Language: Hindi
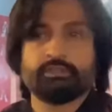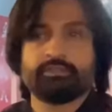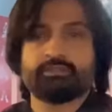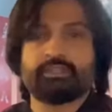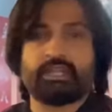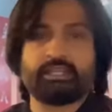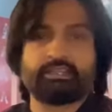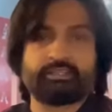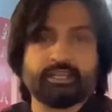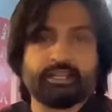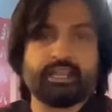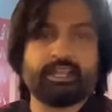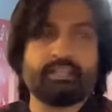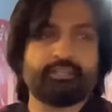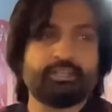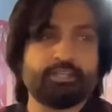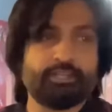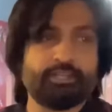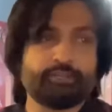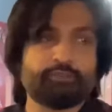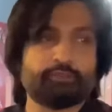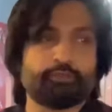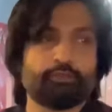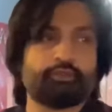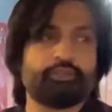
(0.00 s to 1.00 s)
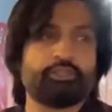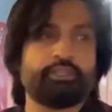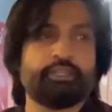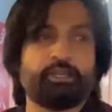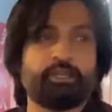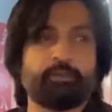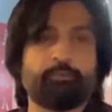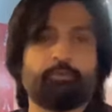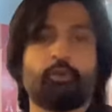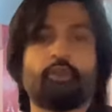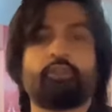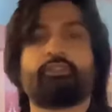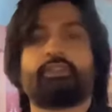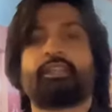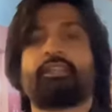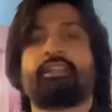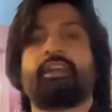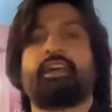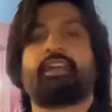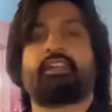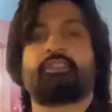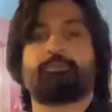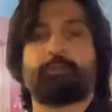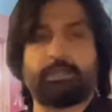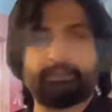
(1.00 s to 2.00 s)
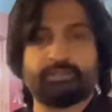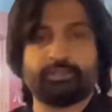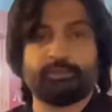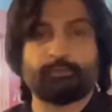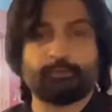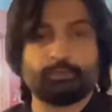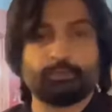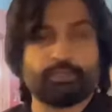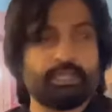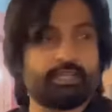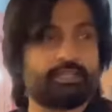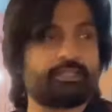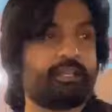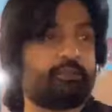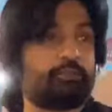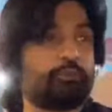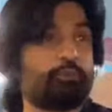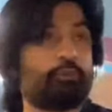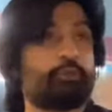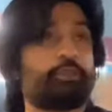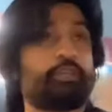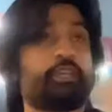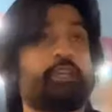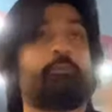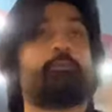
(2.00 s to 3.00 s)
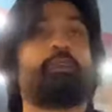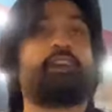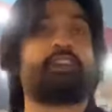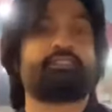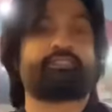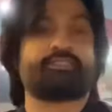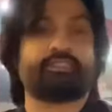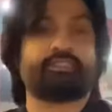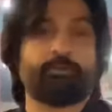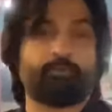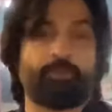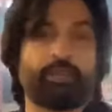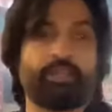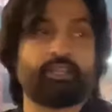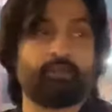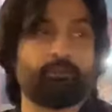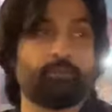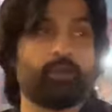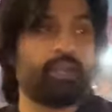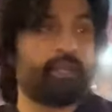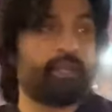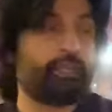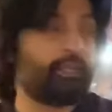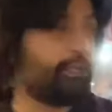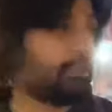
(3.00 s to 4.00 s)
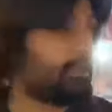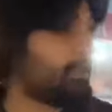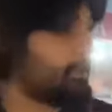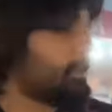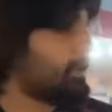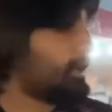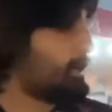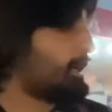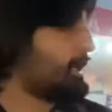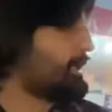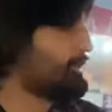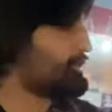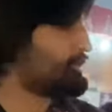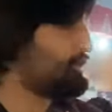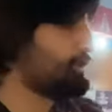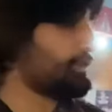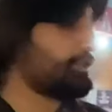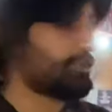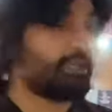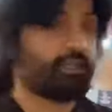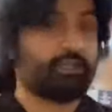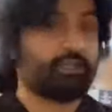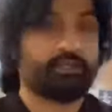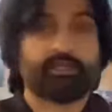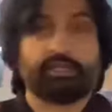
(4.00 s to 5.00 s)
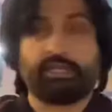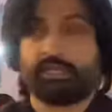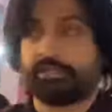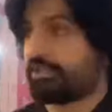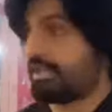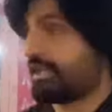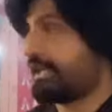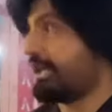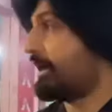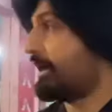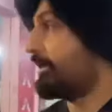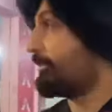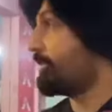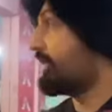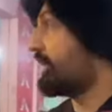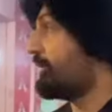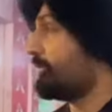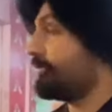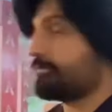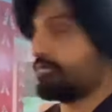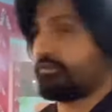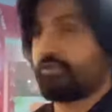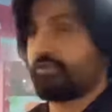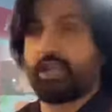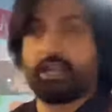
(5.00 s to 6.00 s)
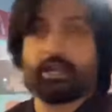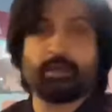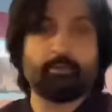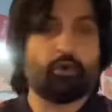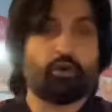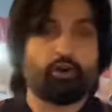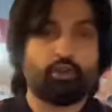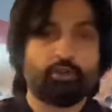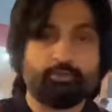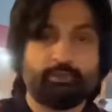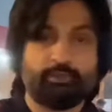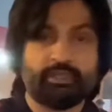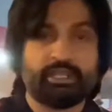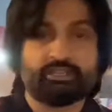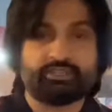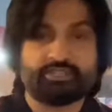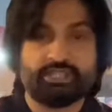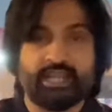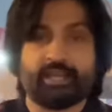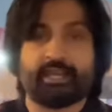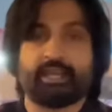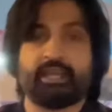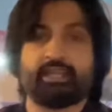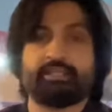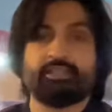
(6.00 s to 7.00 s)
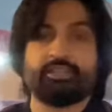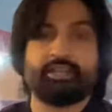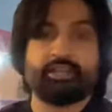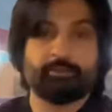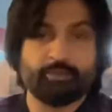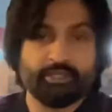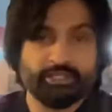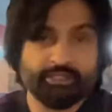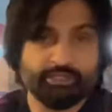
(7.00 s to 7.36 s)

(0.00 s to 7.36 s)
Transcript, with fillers: ज़्यादा गैदरिंग जो होती है बहुत ज़्यादा एक्सपेंसिव हो जाता है तो ये बेस्ट है भाई की माड़ी अच्छी अच्छा यहाँ का सारा माहौल भी अच्छा है गैदरिंग भी